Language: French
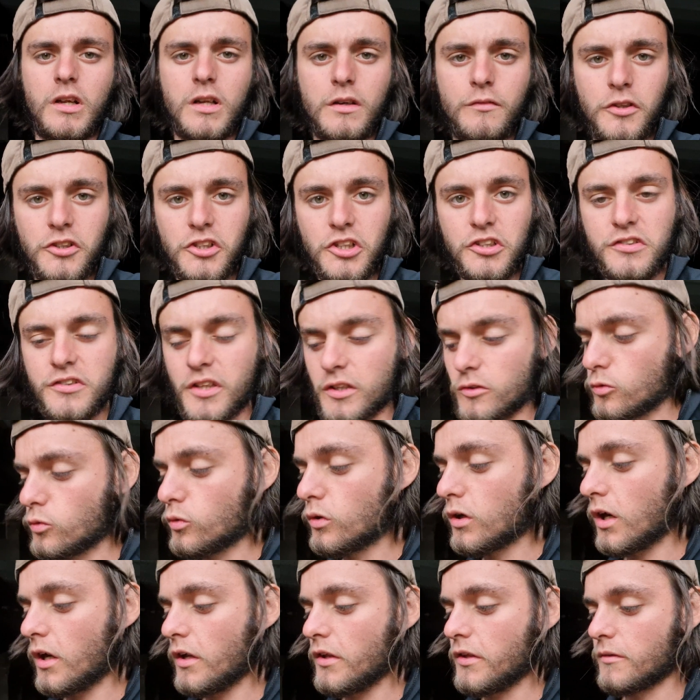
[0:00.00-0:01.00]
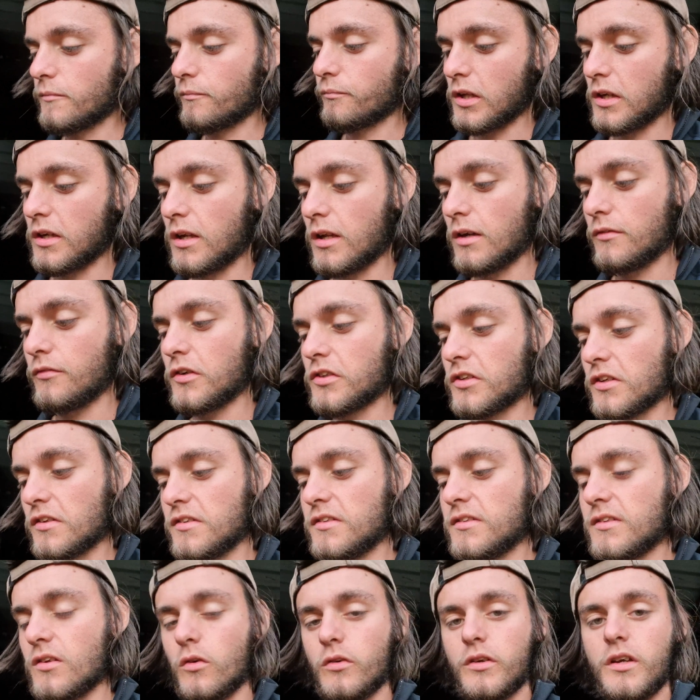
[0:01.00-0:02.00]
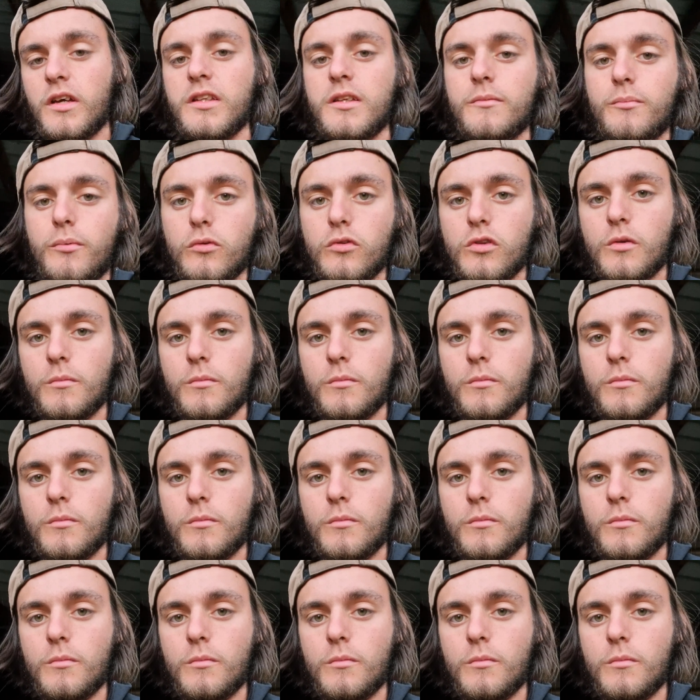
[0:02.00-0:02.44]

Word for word: À la fois, j'hésite à tout graille, et à la fois, j'hésite à en garder pour